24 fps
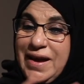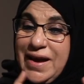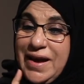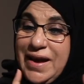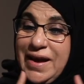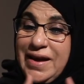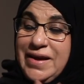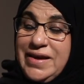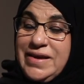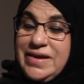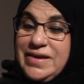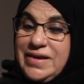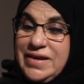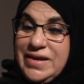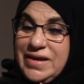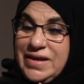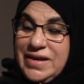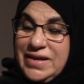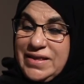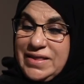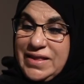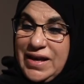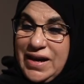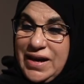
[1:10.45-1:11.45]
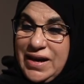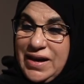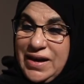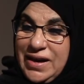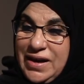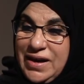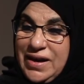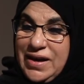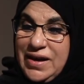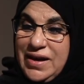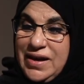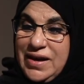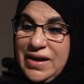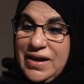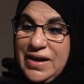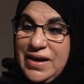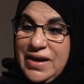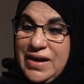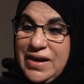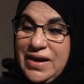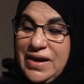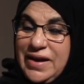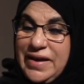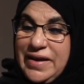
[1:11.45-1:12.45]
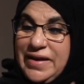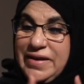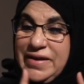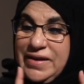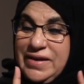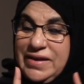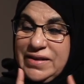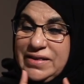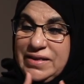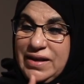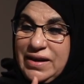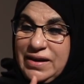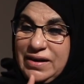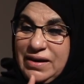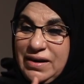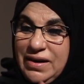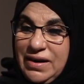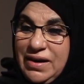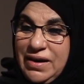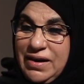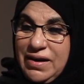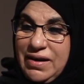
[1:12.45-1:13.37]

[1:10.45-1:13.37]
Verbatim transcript: أي إيذاء أي ضرر